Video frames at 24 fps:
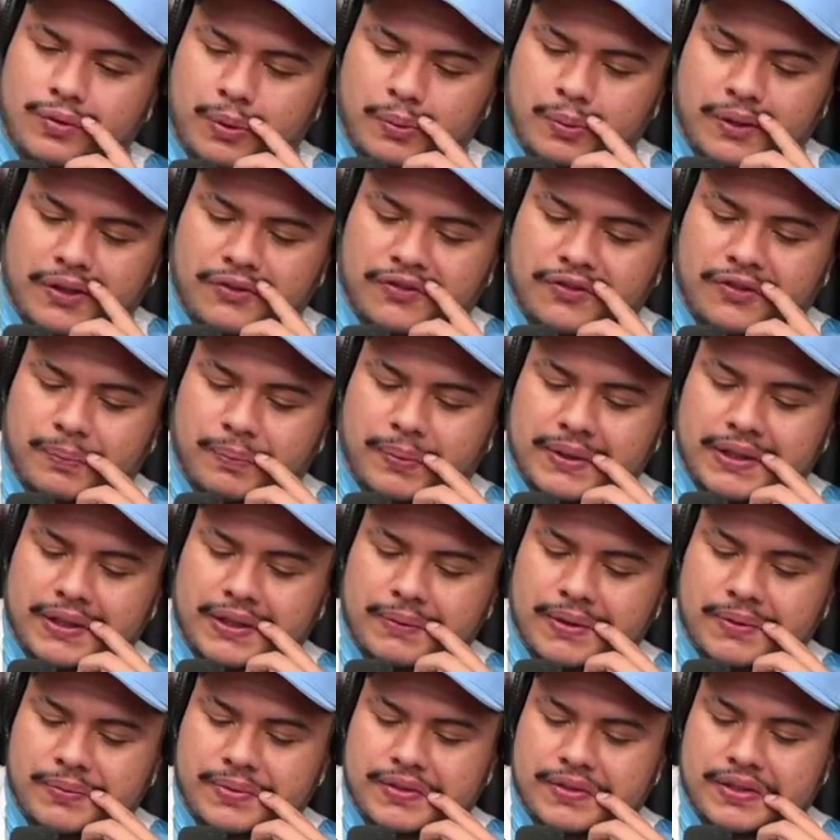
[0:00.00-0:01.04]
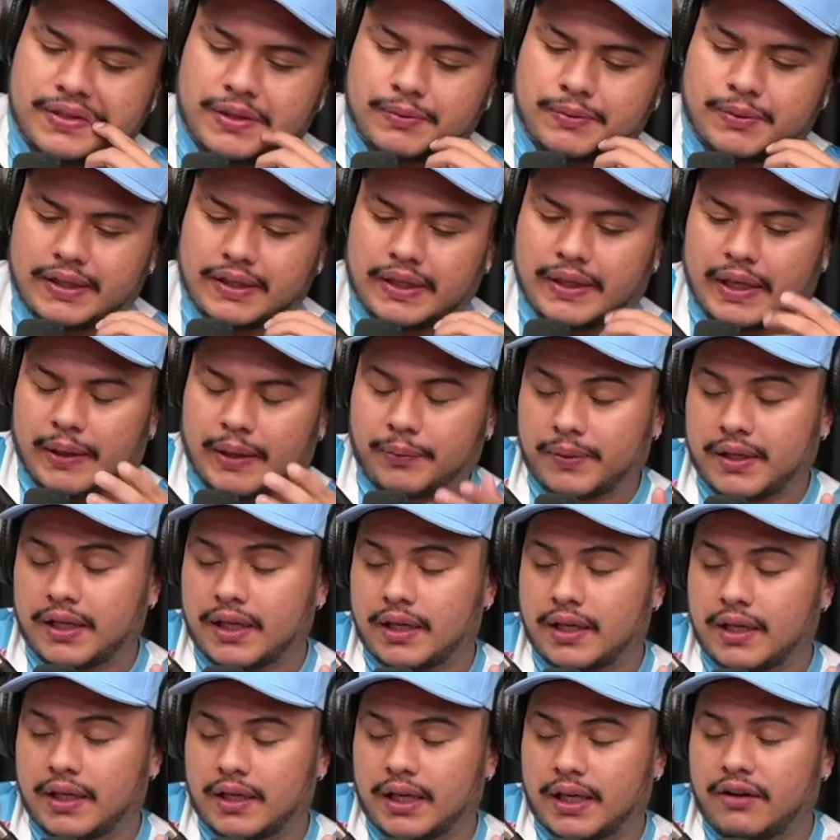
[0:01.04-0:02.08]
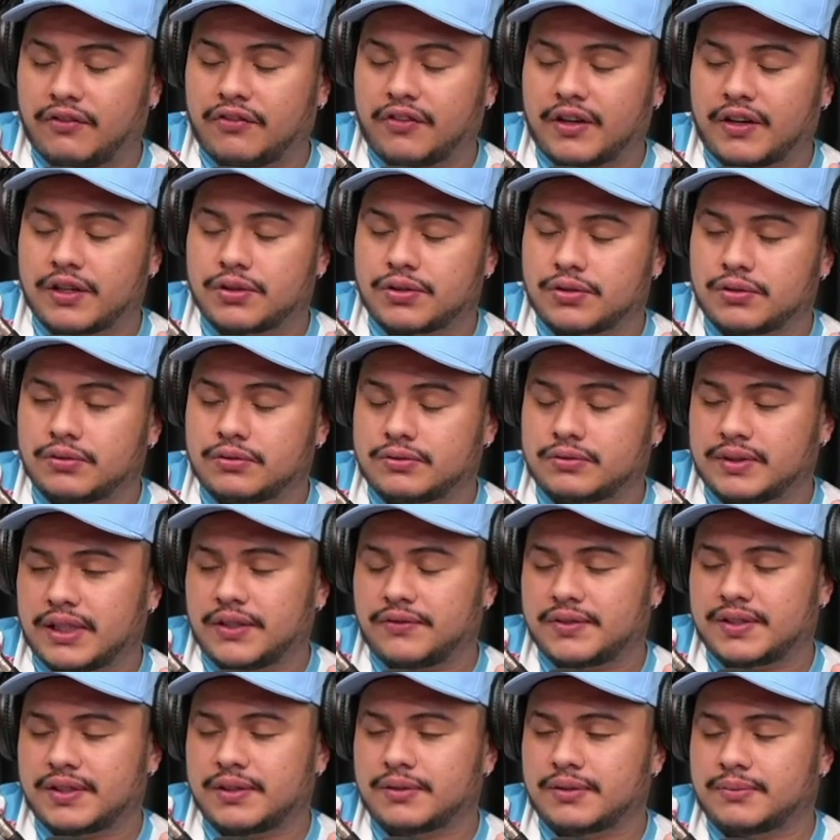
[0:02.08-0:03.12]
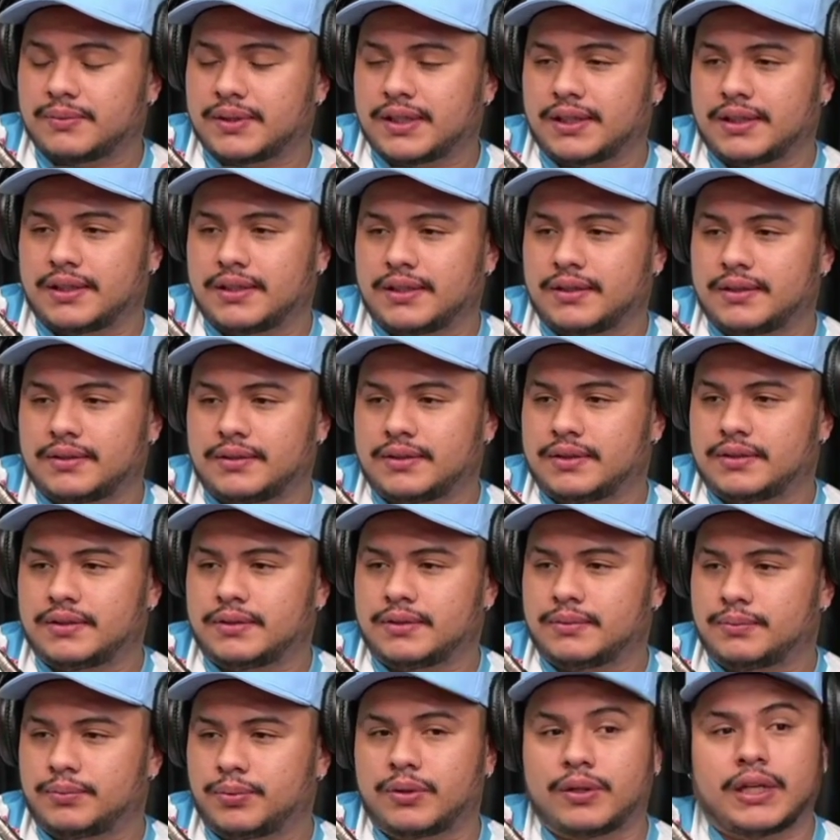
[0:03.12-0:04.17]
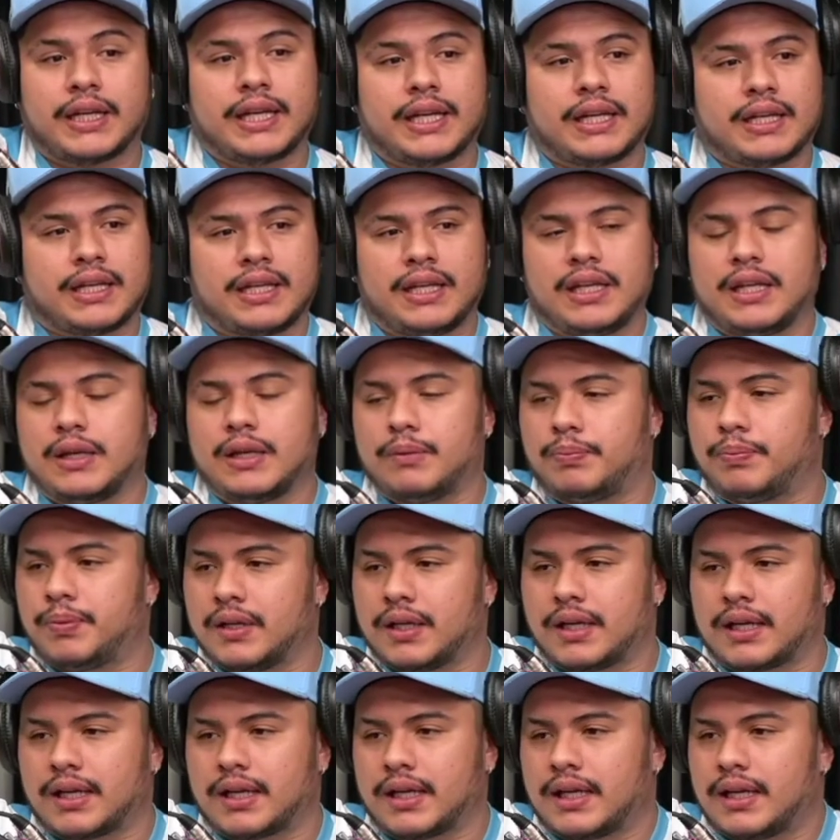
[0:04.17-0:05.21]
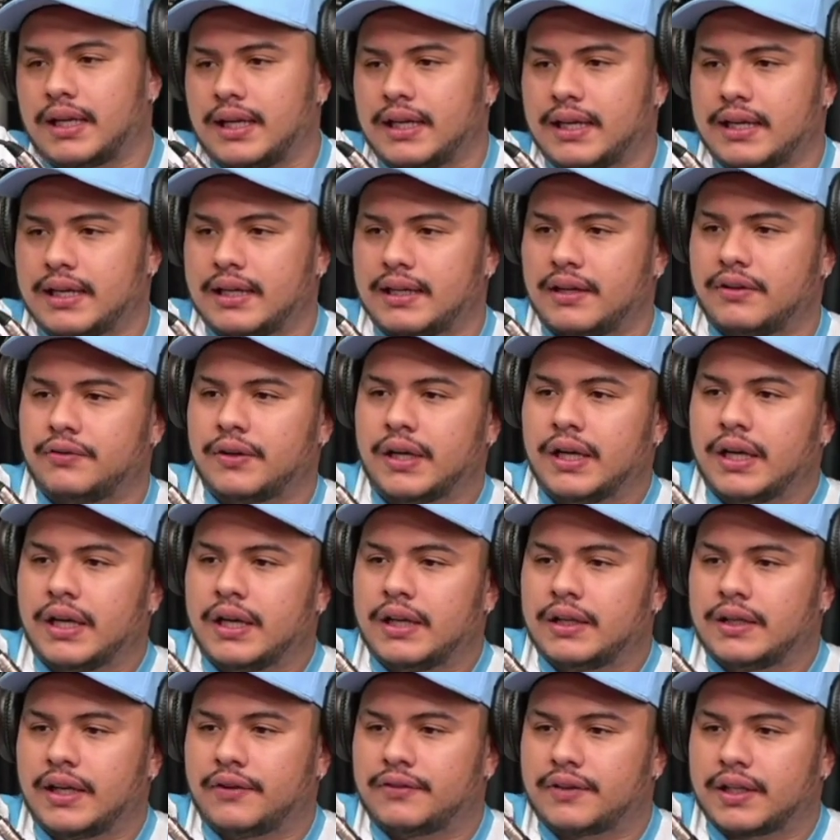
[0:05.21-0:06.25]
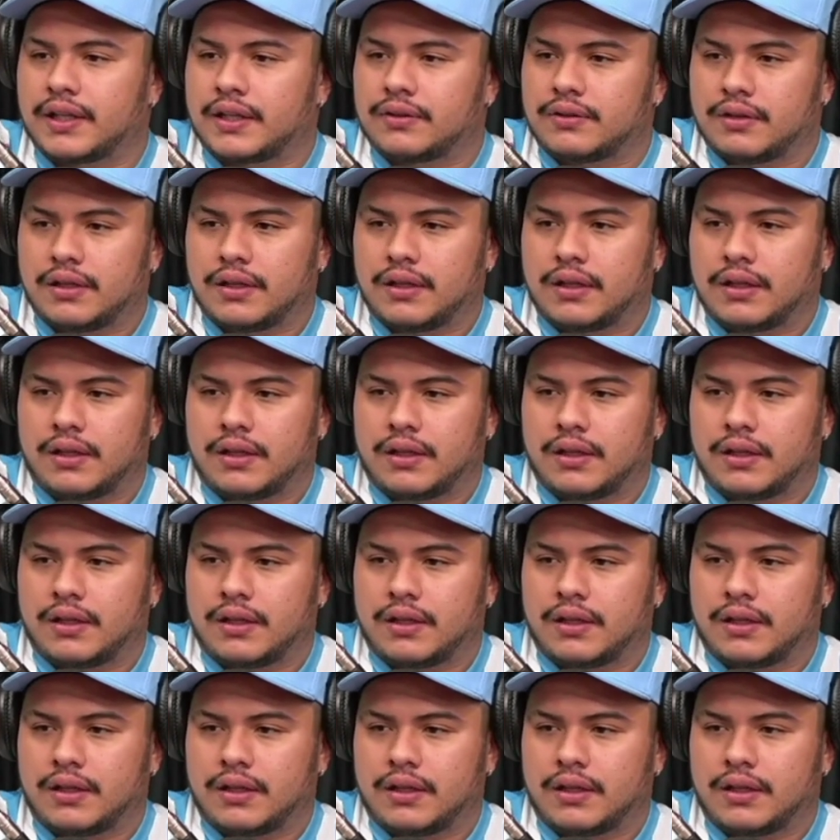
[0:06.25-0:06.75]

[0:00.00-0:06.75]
como que foi a pandemia pra você, mano? É porque quem faz show deve ser uma. Porra, a equipe, a galera. Deve, é o primeiro tá que